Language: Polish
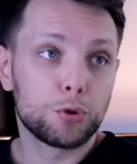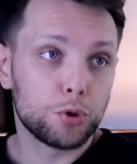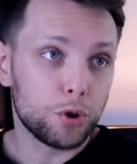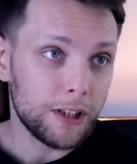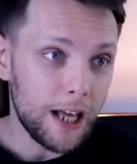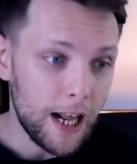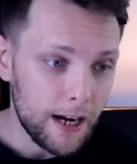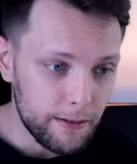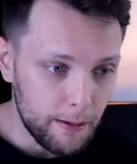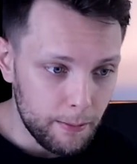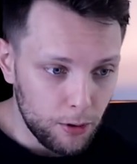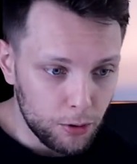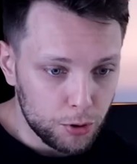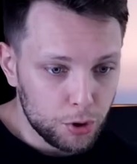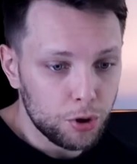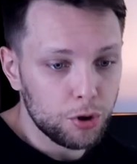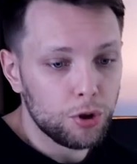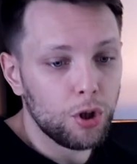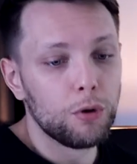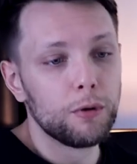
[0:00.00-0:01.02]
już otarłem
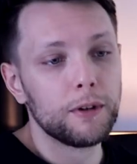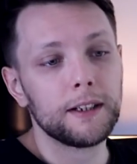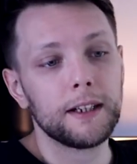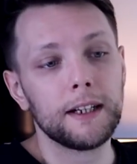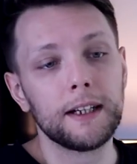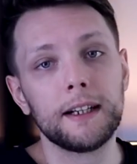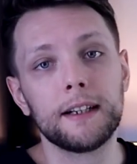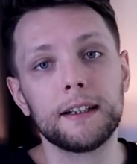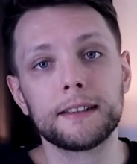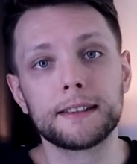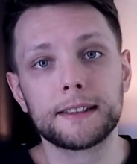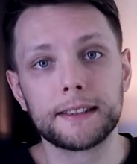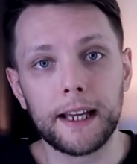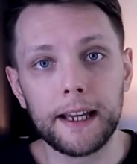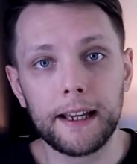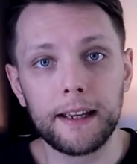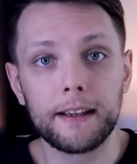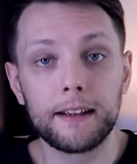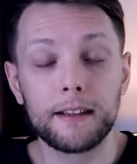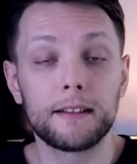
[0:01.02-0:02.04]
oczodoły z
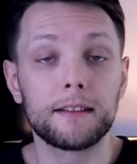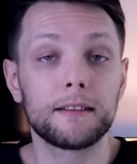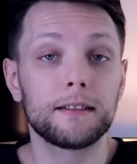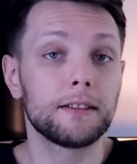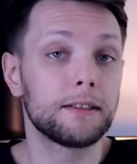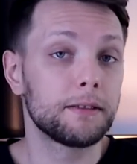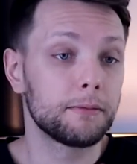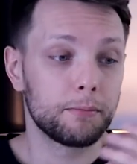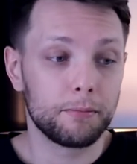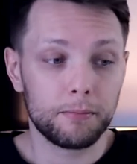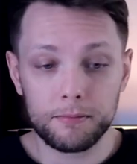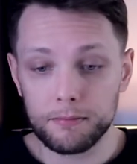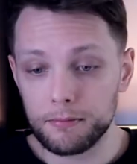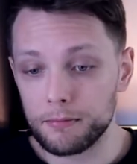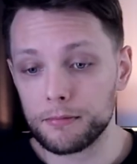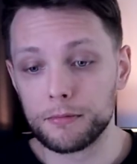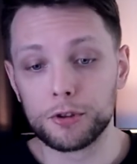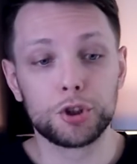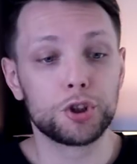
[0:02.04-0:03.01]
tej mm,